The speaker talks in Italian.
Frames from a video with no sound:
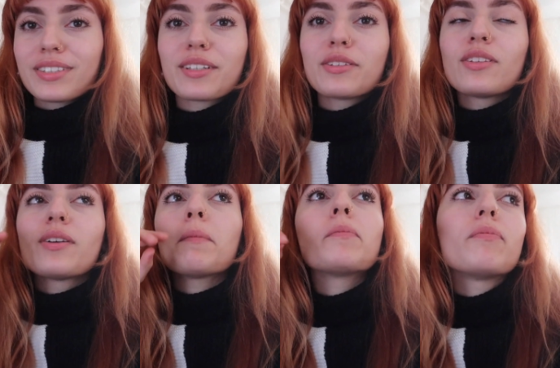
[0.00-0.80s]

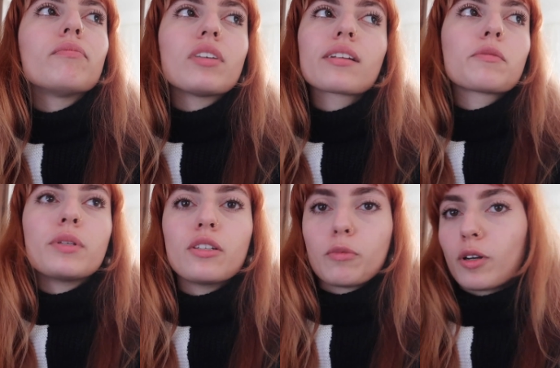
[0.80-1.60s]
Secondo, mh, mm,
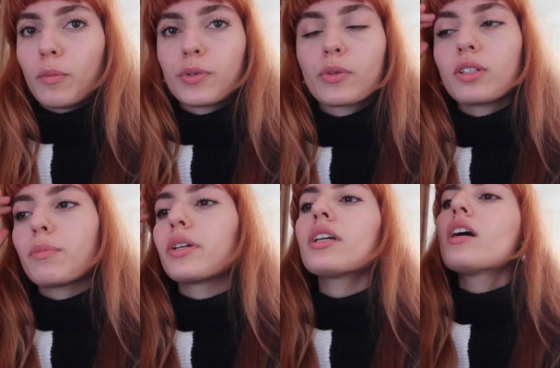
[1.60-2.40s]
respiro proprio, quindi
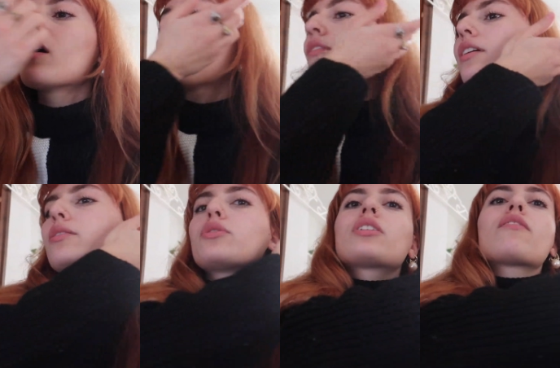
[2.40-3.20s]
poi ho voglia
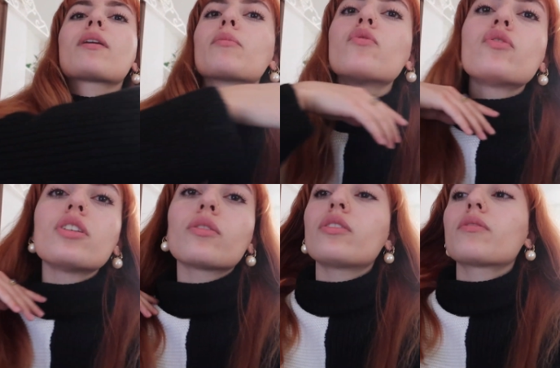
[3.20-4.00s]
di uscire a farmi un
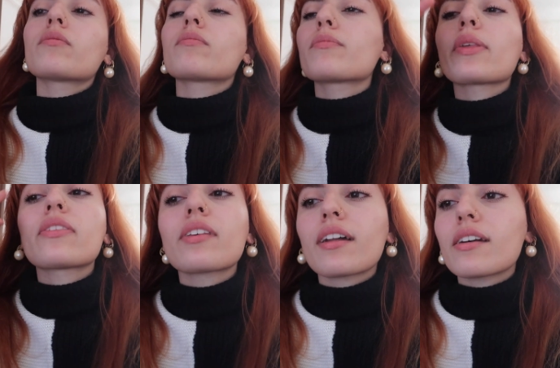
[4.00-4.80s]
giro, di non
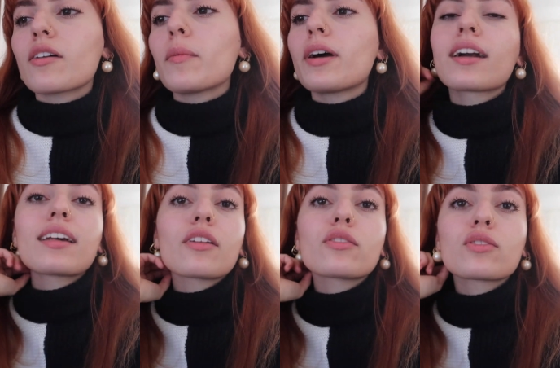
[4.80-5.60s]
pensare a robe. Anche
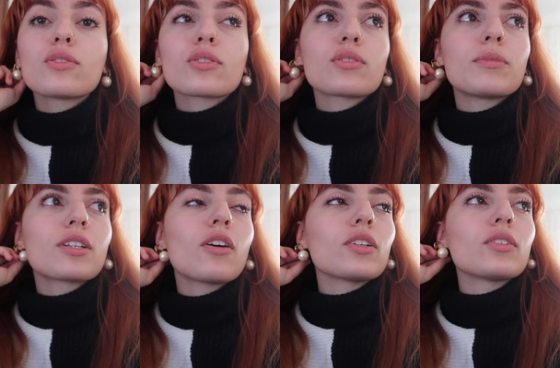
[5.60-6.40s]
l'anno scorso mi
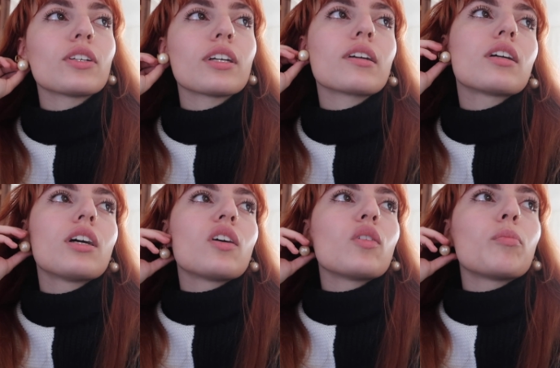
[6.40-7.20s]
ricordo che
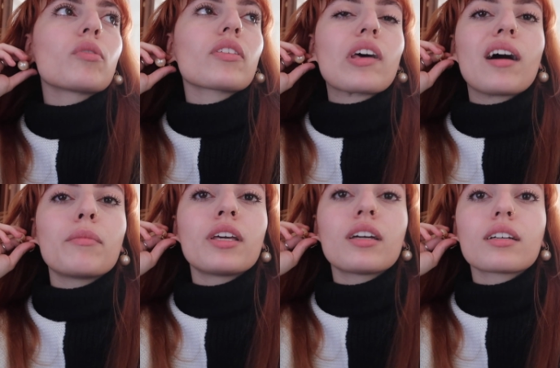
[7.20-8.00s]
dopo un
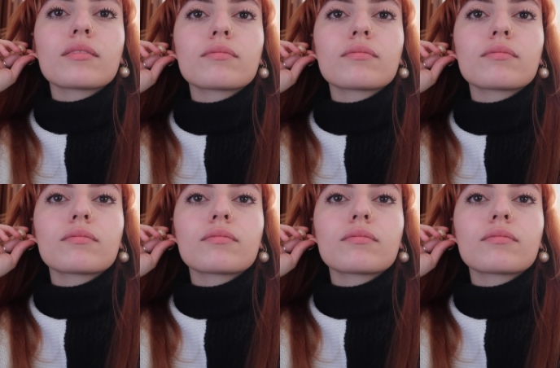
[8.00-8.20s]
esame,